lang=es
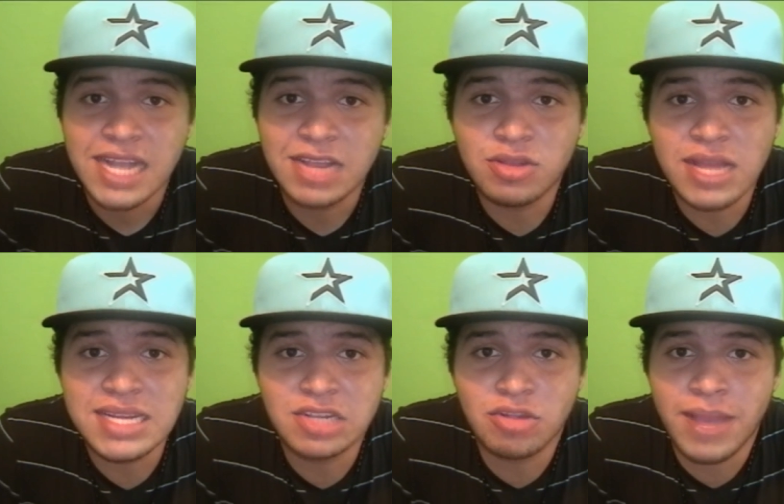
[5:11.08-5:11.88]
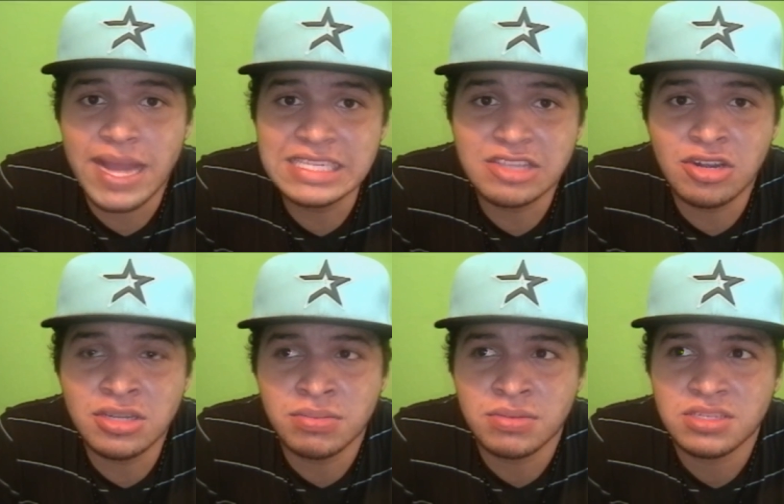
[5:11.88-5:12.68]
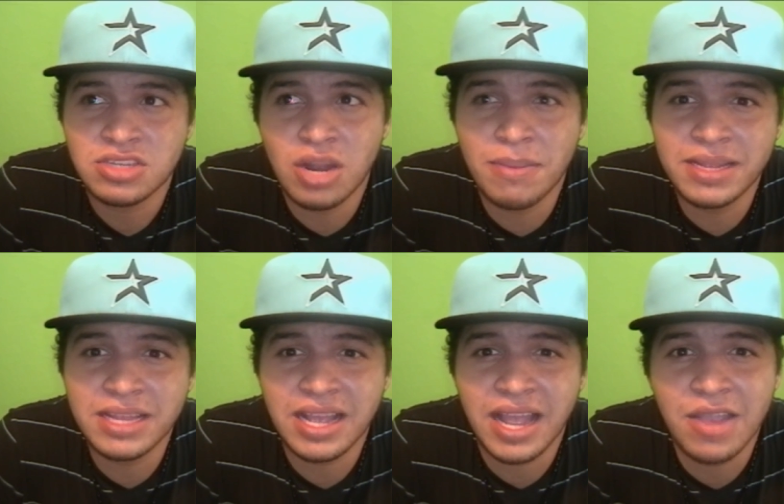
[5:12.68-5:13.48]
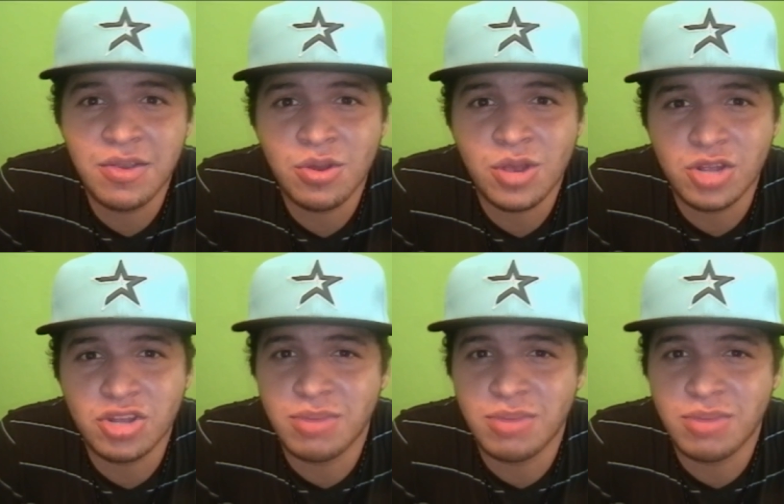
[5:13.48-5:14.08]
Ya tuteas a tus maestros, solamente que hay uno que otro